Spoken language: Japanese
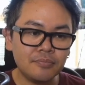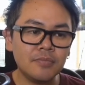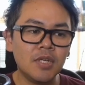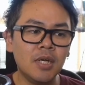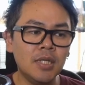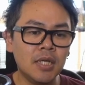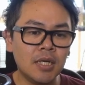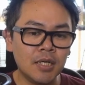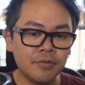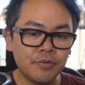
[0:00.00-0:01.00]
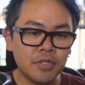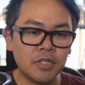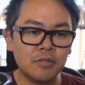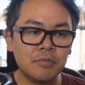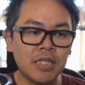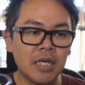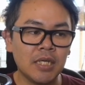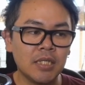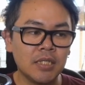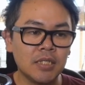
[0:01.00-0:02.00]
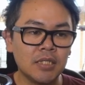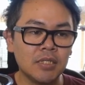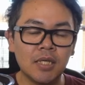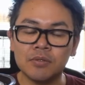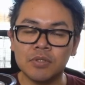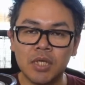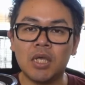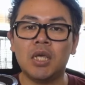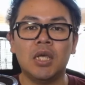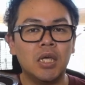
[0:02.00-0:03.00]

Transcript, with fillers: かなり回復してるみたいなので、